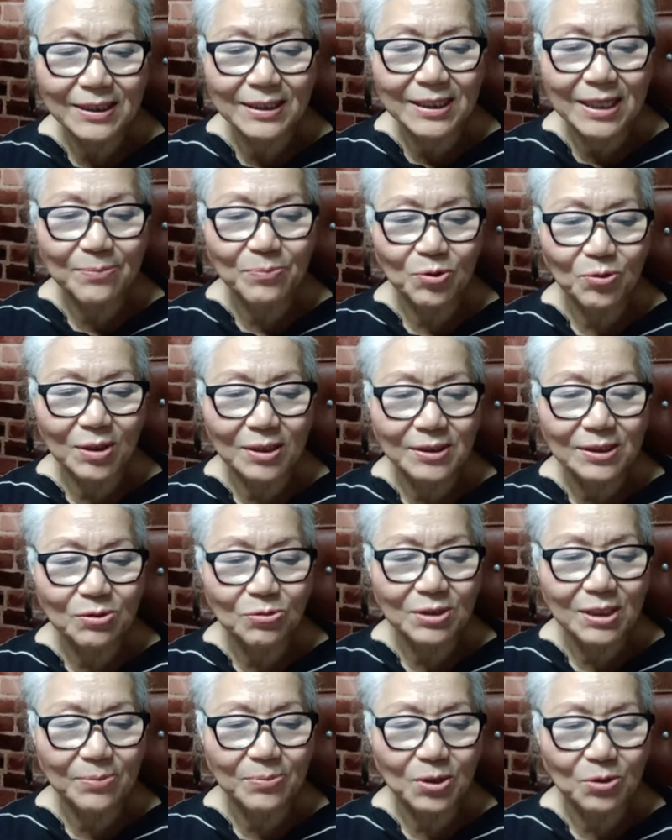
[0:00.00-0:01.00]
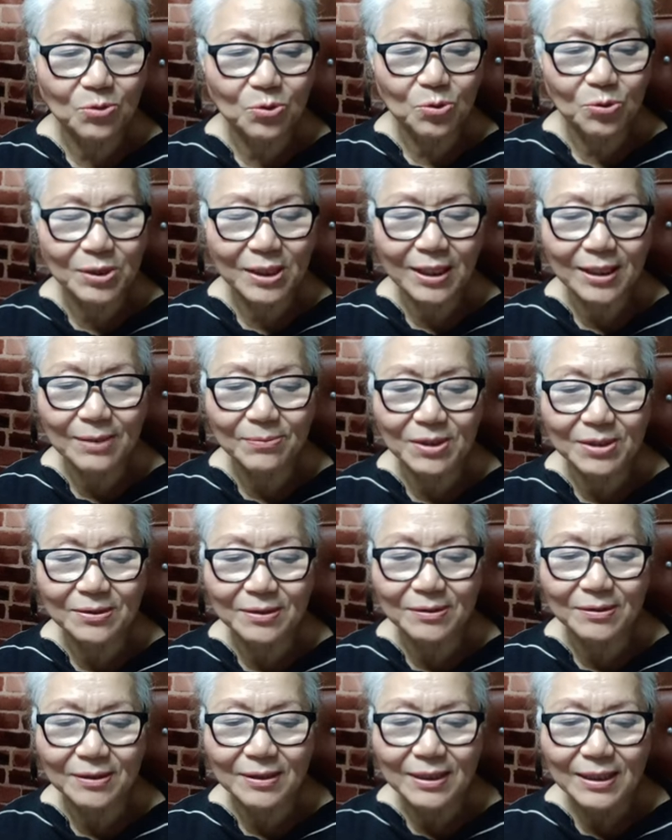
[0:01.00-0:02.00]
이 대표가 서울대병원으로
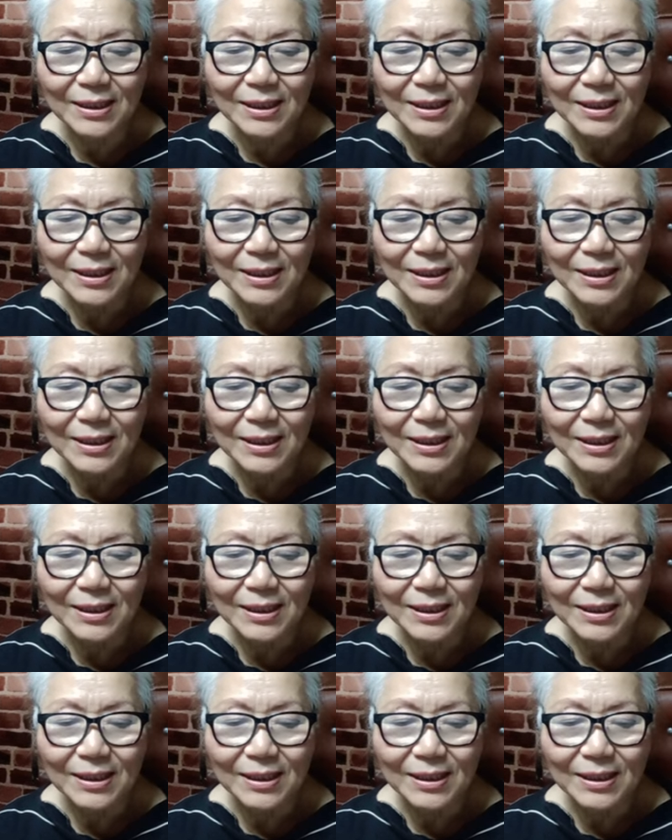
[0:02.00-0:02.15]
향하면서